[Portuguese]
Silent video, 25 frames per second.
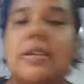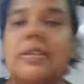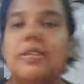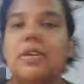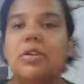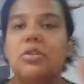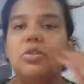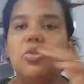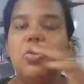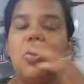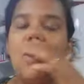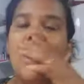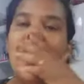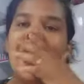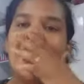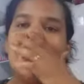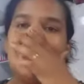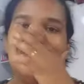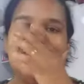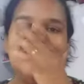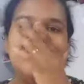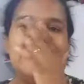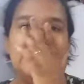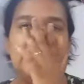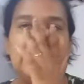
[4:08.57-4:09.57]
São
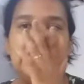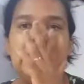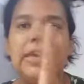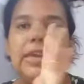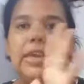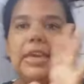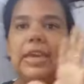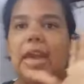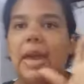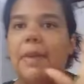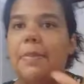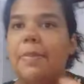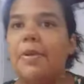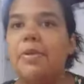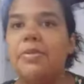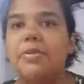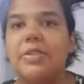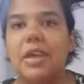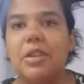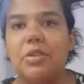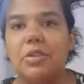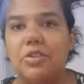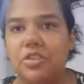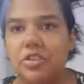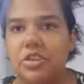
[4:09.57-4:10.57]
toalhas, assim, é pra
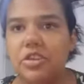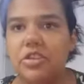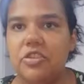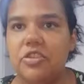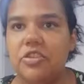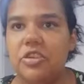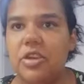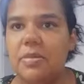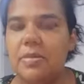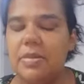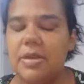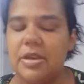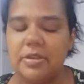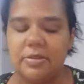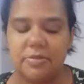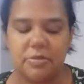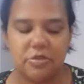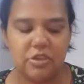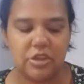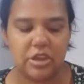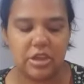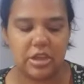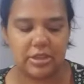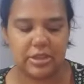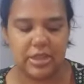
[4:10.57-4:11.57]
usar no dia a dia
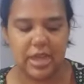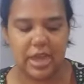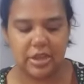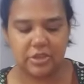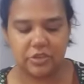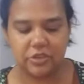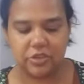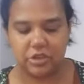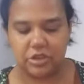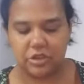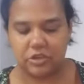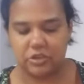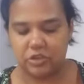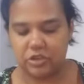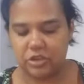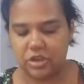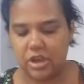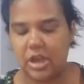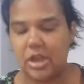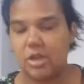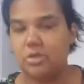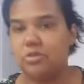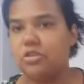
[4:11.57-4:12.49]
mesmo, já, tá, gente?